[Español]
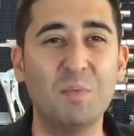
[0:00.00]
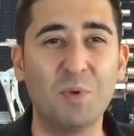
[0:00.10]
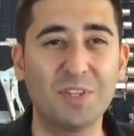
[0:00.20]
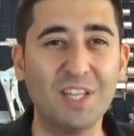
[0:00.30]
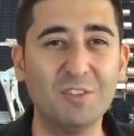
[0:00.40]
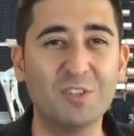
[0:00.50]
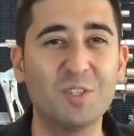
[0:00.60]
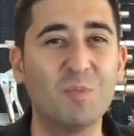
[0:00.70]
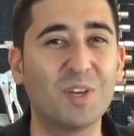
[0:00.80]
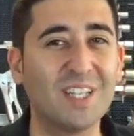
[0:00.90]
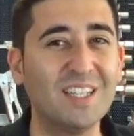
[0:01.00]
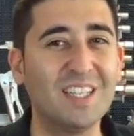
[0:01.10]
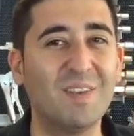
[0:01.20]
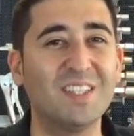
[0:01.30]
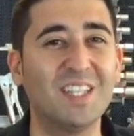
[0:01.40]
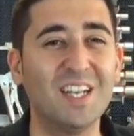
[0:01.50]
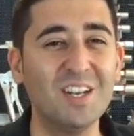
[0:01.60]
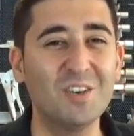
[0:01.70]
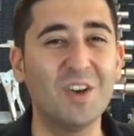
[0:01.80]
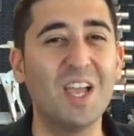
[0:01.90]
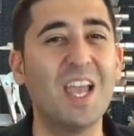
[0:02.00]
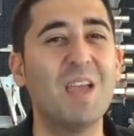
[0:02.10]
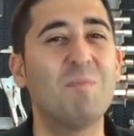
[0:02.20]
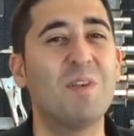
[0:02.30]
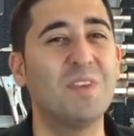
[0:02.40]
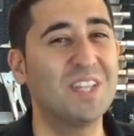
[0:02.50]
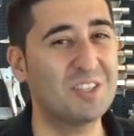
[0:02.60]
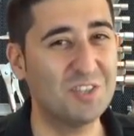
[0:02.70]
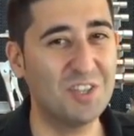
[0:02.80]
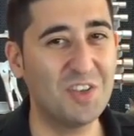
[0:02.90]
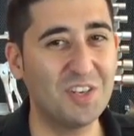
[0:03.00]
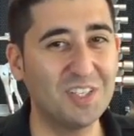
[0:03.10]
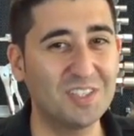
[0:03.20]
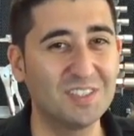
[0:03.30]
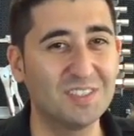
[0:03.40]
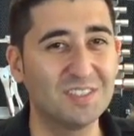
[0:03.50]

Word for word: y por tanto es importante mantenerlo en perfectas condiciones.